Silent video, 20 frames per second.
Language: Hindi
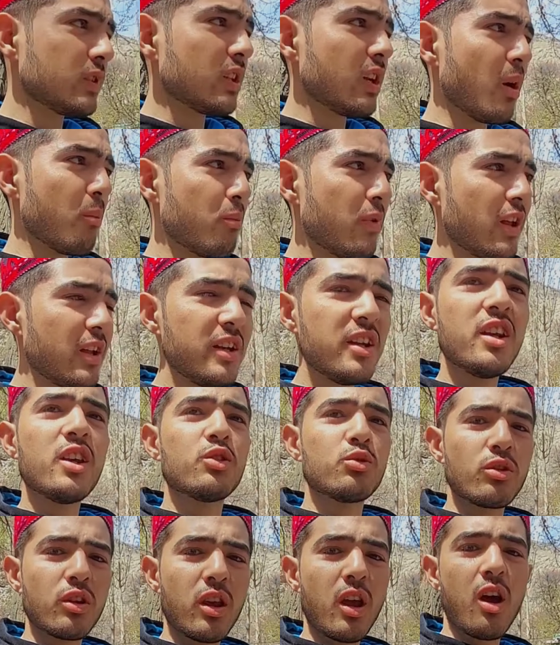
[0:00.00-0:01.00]
कपड़ा नहीं है
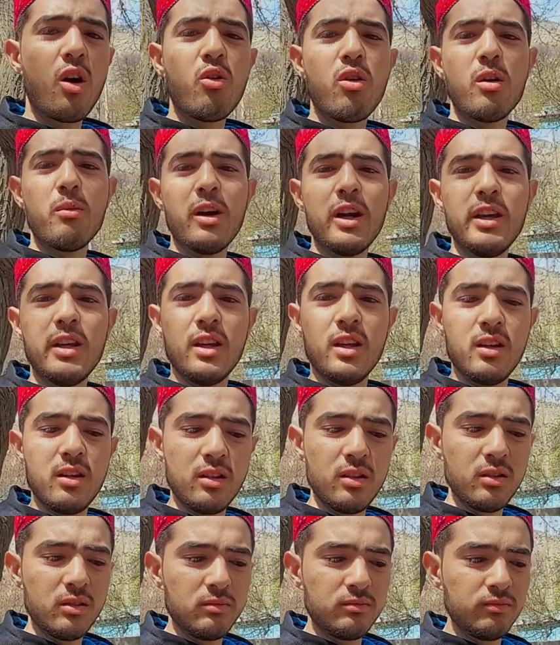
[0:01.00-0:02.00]
तो क्या हुआ भाई
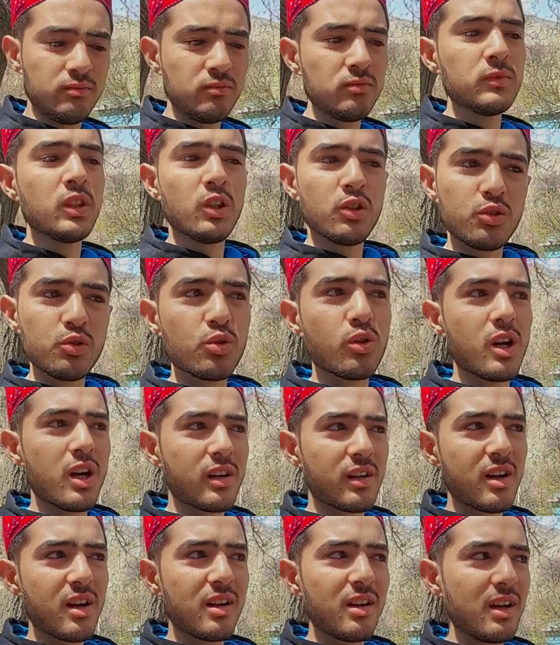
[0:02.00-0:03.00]
जुगाड़
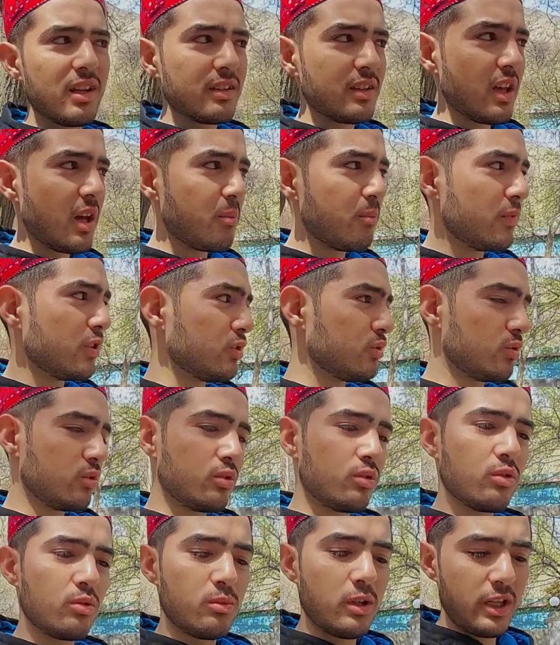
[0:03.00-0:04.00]
कर लेते हम
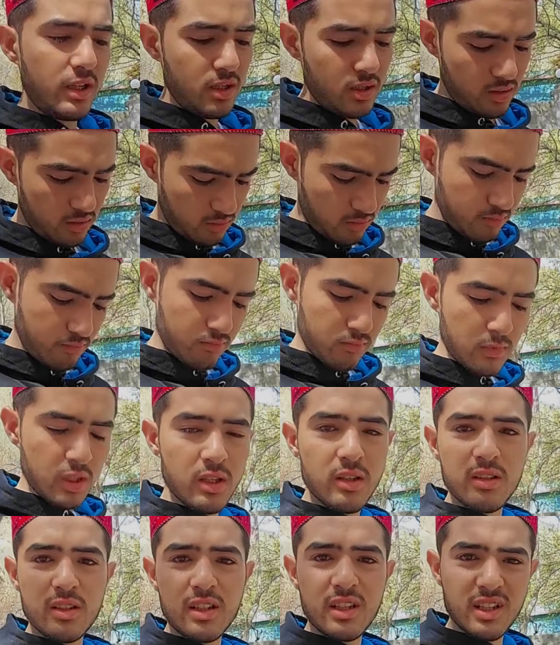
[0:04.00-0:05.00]
तो भाई
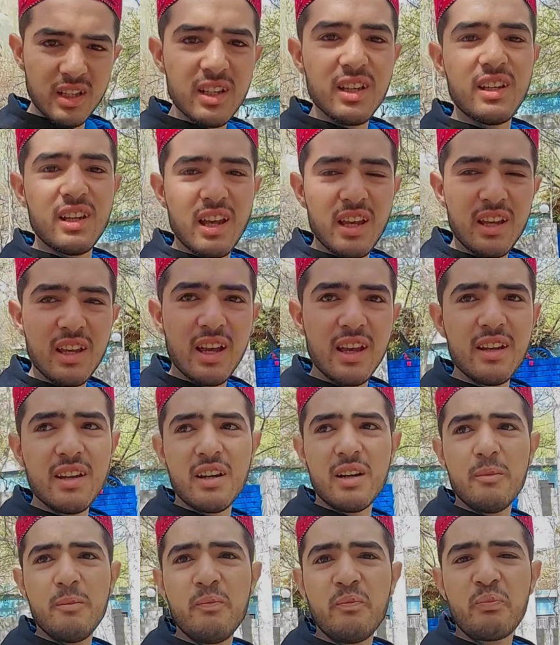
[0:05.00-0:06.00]
ठीक है यही है
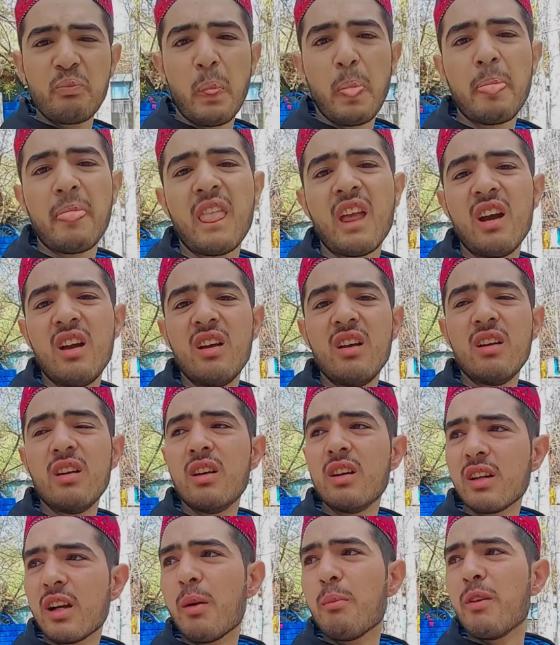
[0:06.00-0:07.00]
ना
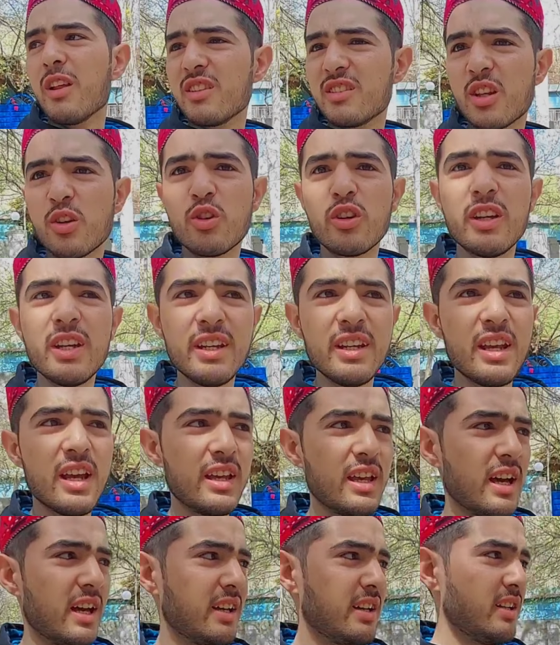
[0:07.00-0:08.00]
कपड़ा ज़रूरी नहीं है
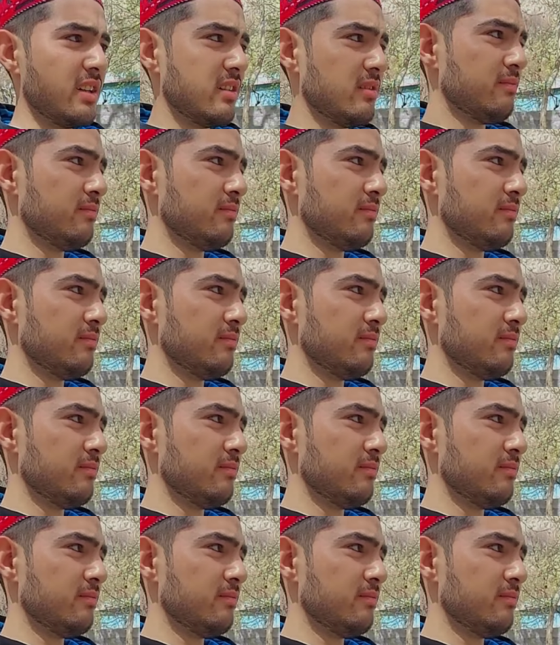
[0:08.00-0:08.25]
यार